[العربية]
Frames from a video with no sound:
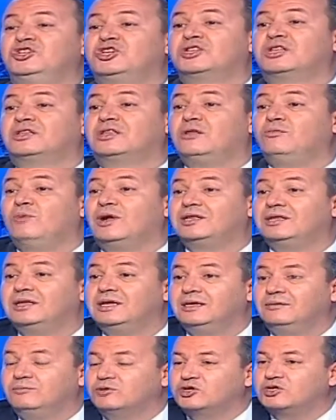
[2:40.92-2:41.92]
ضد
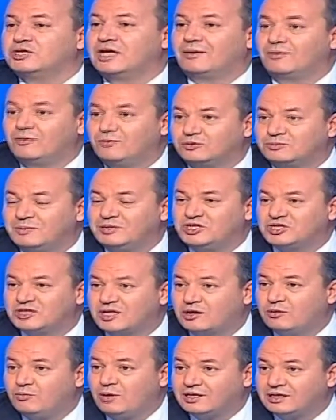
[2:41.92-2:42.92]
المواطنين مش الشارع ما نجيش
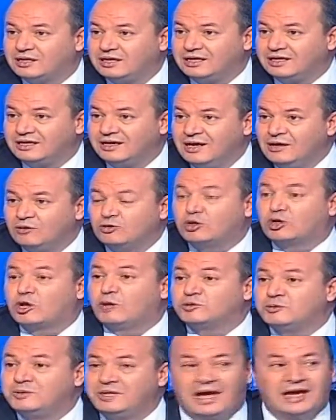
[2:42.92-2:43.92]
ضد المواطنين ما
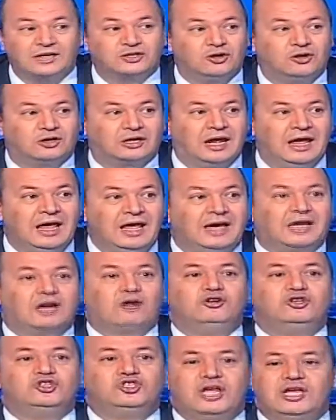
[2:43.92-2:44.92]
تطلبش مني حاجه اخرى راهو
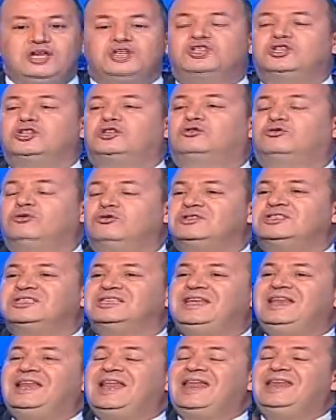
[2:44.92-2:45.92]
الجيش
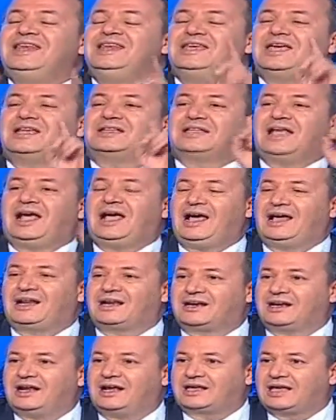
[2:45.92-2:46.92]
التونسي لن
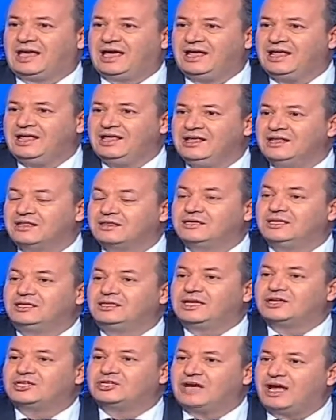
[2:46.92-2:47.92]
يتحرك
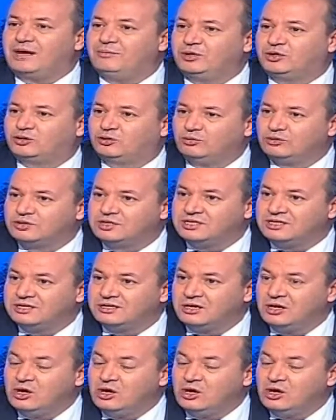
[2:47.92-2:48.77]
ضد الشعب التونسي